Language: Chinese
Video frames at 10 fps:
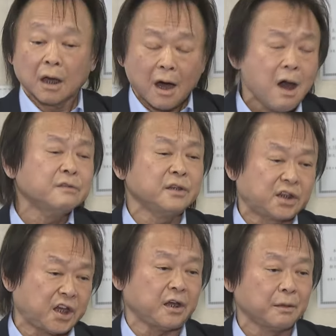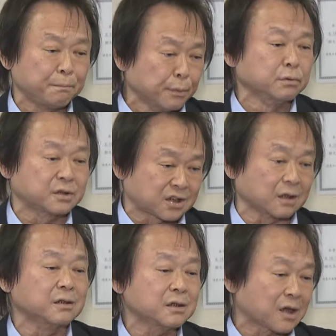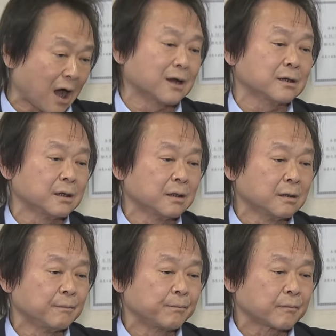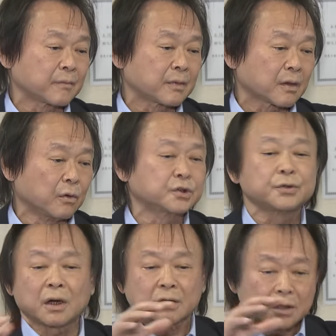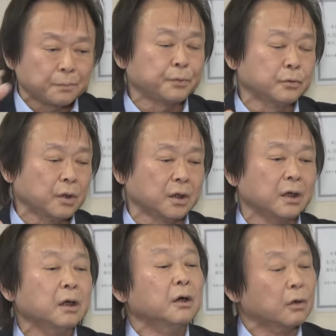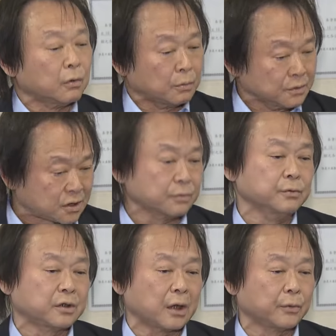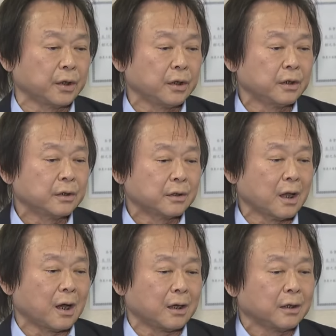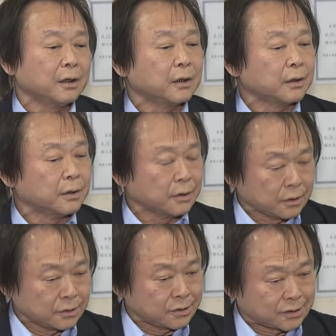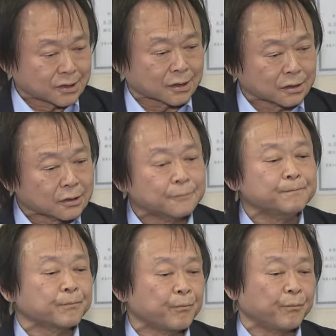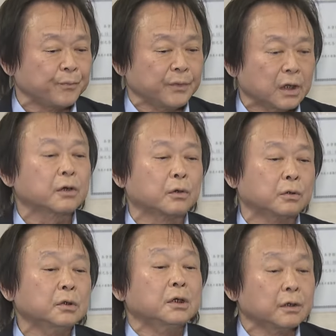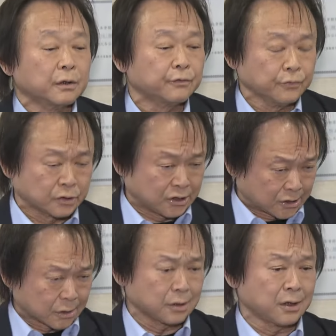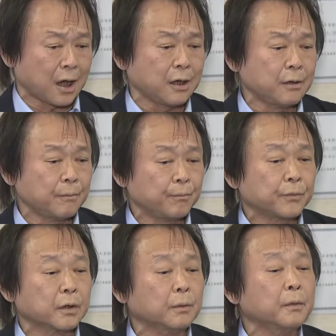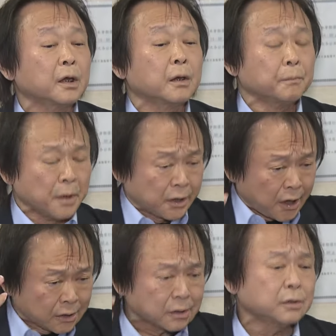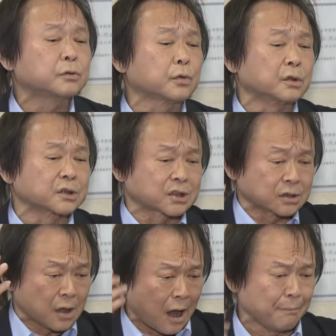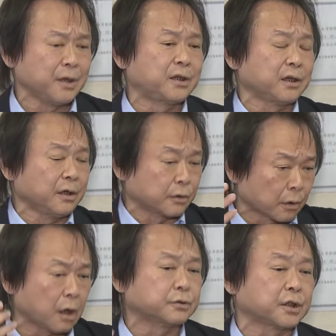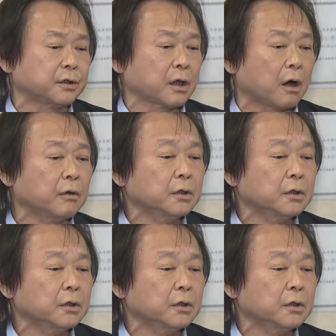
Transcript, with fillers: 恨铁不成钢。我希望各部位，我我们政府单位，那嗯这个能够呃负起责任来，嗯，每天做事啊，每天也都要检讨。